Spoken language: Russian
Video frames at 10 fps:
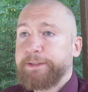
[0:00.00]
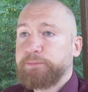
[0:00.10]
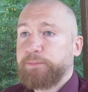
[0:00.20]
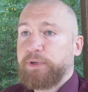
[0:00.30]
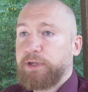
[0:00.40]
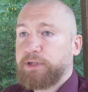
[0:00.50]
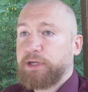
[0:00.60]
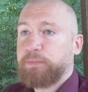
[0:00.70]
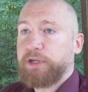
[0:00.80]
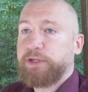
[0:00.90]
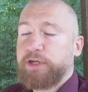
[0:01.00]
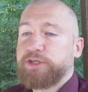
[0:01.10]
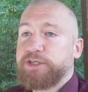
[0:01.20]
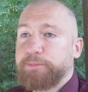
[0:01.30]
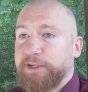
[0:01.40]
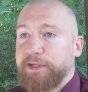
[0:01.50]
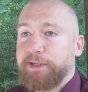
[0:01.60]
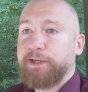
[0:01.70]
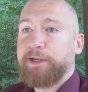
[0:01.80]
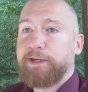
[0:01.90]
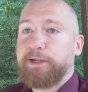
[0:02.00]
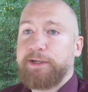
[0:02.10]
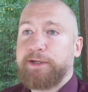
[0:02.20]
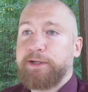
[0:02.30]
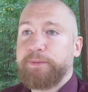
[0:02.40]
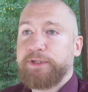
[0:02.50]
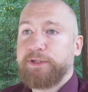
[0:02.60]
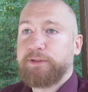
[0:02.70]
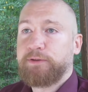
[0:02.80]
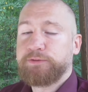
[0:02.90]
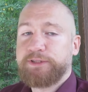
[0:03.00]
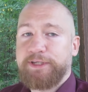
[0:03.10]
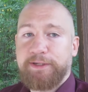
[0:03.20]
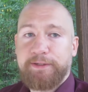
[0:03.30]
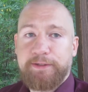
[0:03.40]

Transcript: Мы были как бы антирежимные, а, именно русские.